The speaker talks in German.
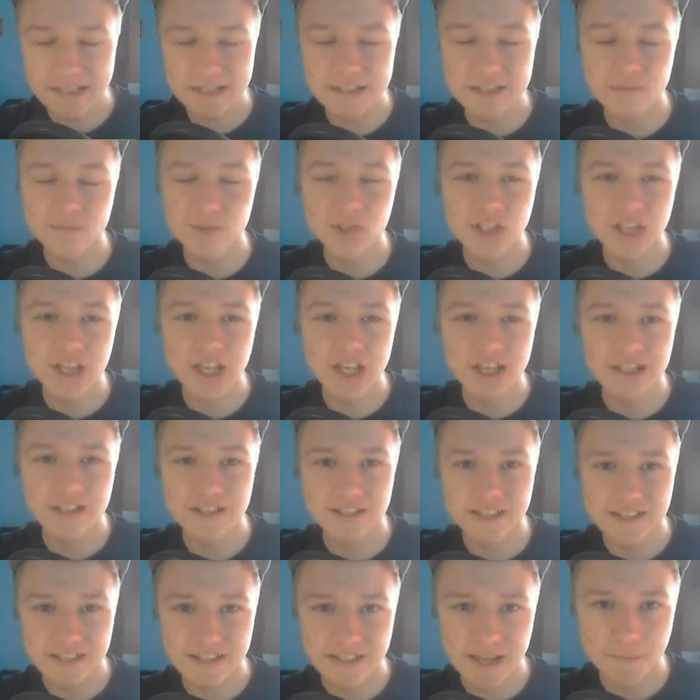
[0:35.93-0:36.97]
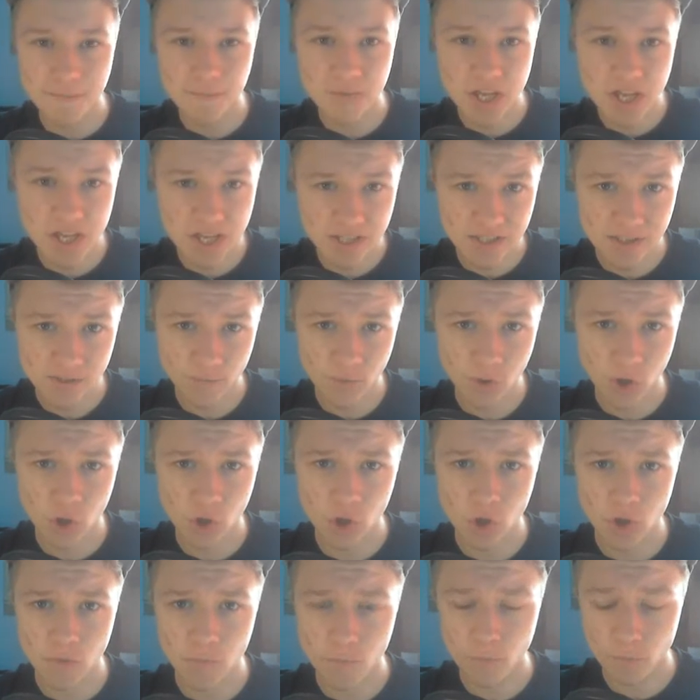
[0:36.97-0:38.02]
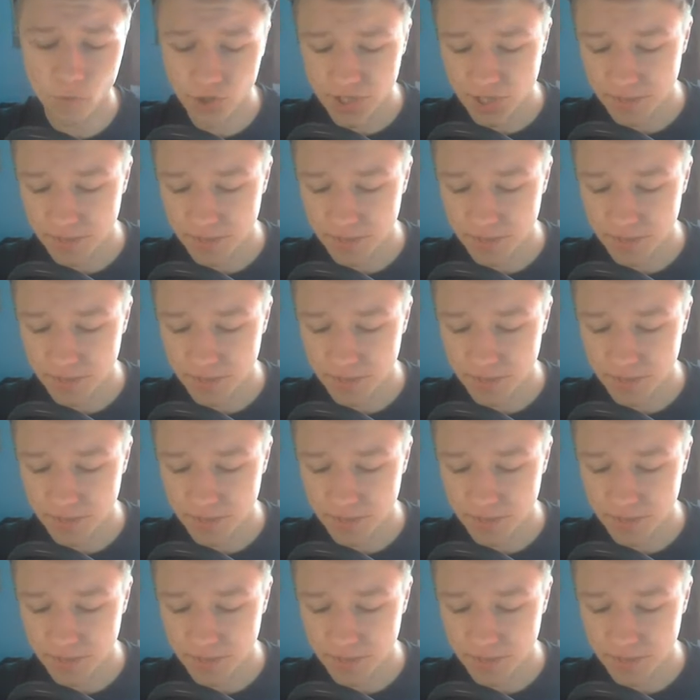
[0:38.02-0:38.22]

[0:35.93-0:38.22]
damit gerechnet, dass das Update nächste Woche kommen wird,